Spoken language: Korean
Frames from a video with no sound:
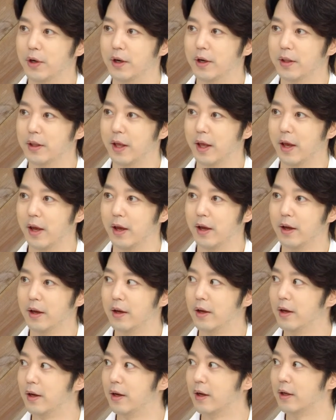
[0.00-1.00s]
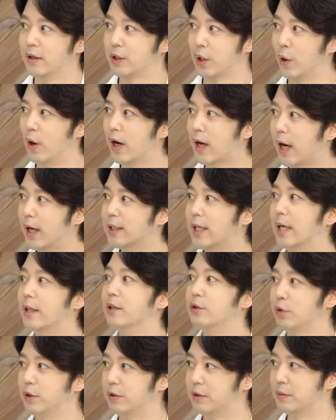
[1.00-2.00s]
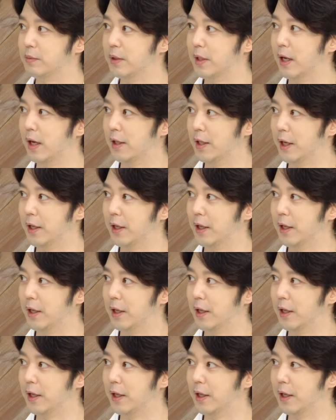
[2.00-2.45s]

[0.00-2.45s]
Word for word: 아, 정확하지 않을 정확하지 않을 수 있습니다. 아.